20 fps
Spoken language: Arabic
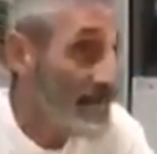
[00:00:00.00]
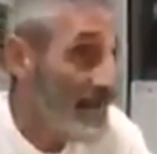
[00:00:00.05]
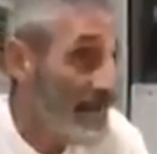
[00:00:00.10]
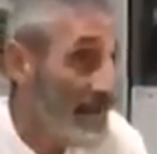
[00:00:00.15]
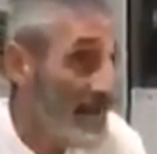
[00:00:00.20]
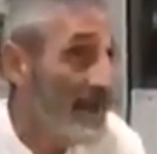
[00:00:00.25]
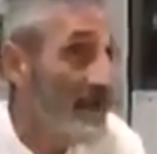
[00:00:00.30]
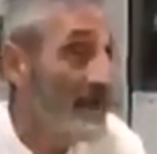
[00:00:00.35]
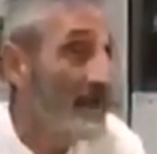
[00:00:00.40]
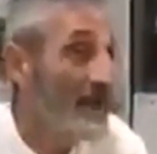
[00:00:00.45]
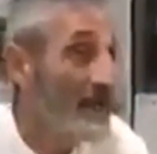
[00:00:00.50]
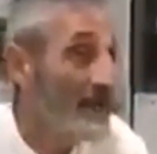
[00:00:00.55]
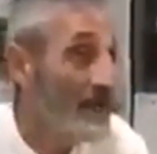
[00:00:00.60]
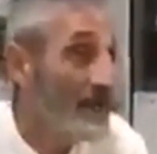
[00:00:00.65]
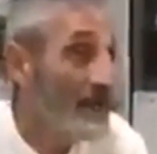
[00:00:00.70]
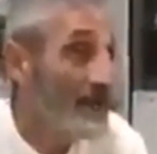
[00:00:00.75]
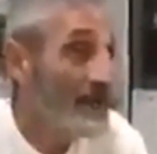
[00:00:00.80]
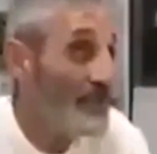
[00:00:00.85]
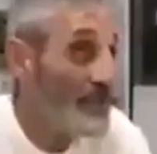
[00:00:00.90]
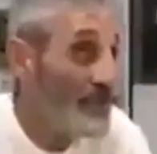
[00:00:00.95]
ساعة
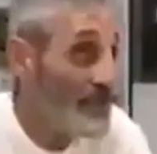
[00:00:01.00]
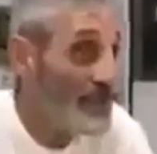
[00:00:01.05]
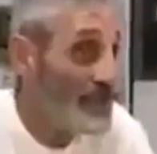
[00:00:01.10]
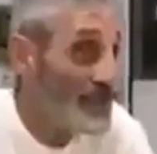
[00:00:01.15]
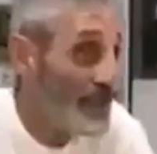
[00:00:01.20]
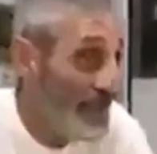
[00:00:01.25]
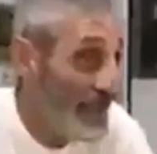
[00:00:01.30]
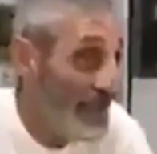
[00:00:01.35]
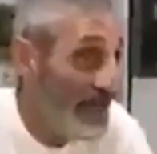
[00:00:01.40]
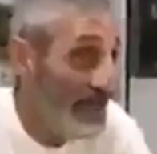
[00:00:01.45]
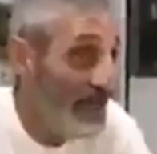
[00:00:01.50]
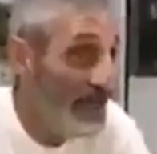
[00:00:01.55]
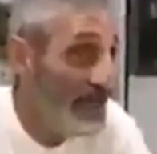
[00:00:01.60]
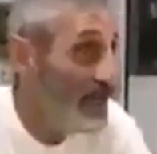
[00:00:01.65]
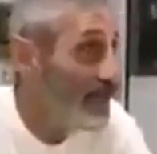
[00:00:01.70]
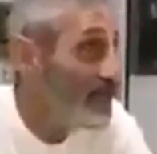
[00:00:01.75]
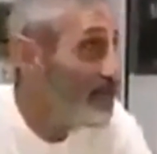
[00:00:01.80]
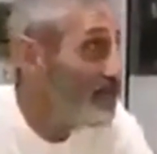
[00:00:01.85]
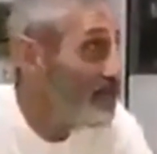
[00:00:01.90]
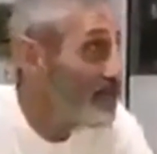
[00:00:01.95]
غضون نص ساعة
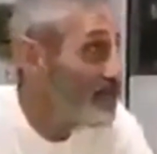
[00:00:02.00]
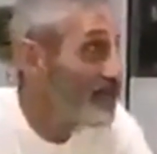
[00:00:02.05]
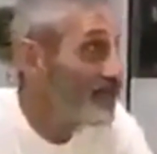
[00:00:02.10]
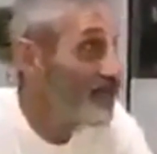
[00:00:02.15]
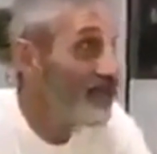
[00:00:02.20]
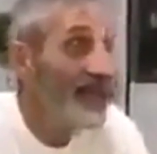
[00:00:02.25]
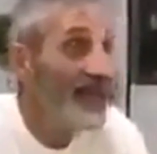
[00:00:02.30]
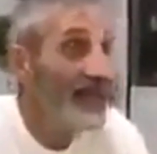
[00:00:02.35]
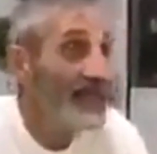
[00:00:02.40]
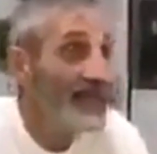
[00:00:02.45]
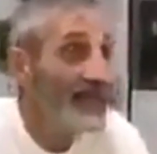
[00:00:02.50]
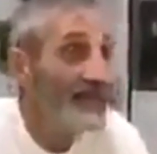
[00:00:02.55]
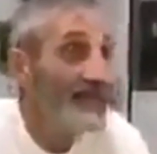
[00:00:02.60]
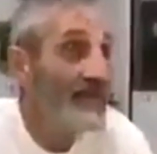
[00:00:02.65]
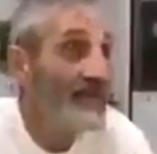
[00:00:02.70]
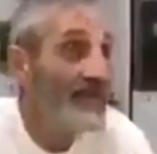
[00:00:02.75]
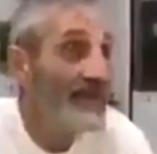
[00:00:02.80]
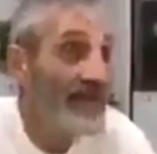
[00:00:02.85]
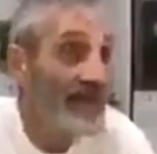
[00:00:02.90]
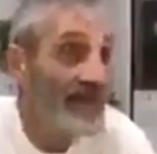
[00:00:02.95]
المستشفيات
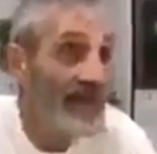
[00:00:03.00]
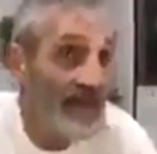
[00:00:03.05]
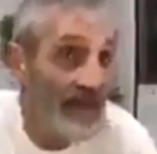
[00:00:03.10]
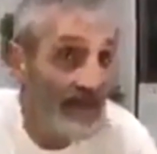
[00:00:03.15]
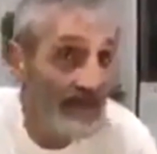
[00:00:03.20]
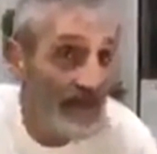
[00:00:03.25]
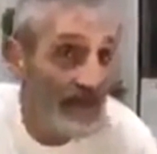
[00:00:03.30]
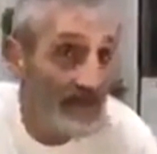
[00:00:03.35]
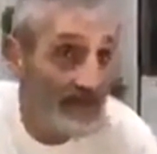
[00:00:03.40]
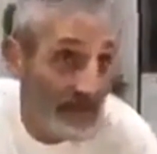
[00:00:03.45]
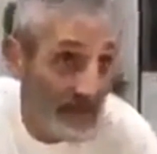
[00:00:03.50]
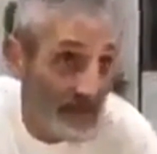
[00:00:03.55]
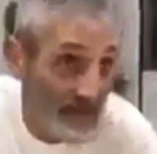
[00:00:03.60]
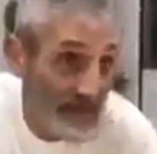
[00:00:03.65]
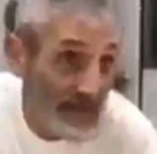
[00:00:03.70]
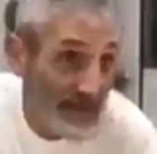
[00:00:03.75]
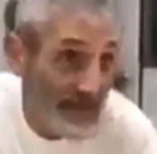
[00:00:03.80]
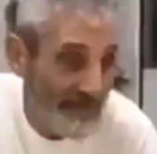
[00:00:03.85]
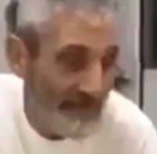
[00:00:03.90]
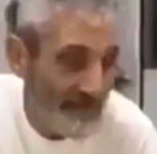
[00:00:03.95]
المملكة كاملة
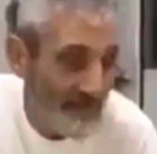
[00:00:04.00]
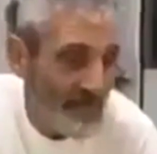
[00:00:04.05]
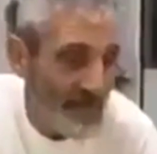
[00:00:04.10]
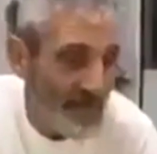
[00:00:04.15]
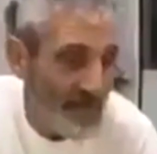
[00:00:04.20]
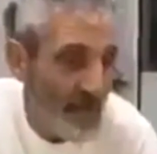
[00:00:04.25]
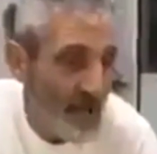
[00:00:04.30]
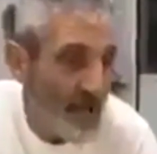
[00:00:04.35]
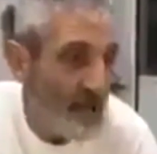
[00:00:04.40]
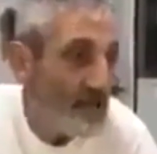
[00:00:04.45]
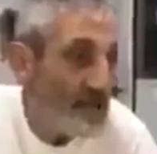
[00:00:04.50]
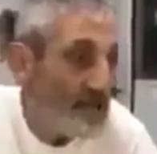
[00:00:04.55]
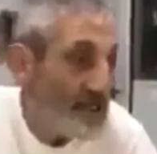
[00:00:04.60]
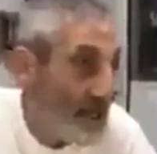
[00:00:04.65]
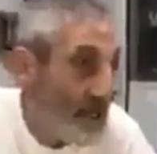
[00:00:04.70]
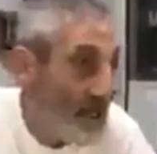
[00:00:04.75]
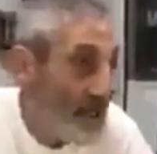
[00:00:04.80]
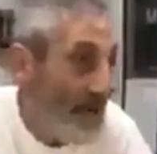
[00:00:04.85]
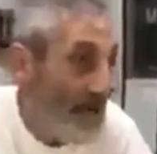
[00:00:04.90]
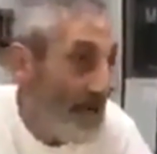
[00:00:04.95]
بتفضل
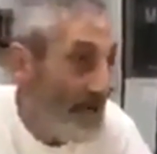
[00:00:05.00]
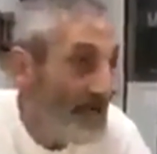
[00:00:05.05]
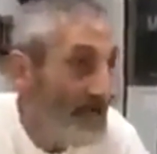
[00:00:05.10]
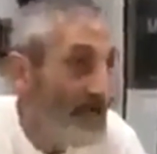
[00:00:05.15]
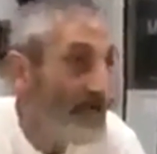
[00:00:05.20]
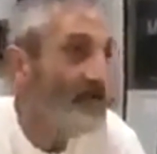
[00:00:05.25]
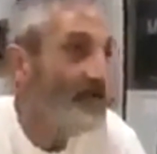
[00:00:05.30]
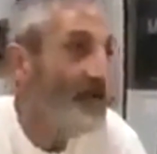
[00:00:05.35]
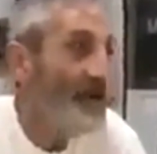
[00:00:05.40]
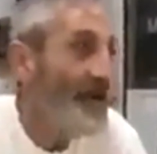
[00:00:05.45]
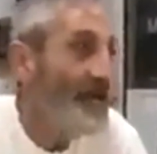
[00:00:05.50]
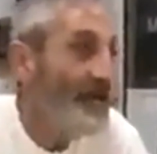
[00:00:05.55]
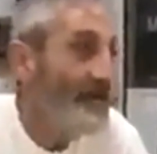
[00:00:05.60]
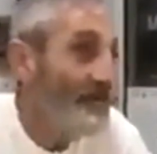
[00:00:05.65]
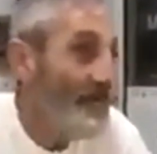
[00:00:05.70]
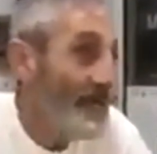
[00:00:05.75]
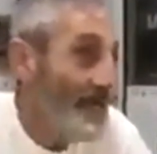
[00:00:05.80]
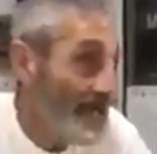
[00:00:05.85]
وبتروح طالب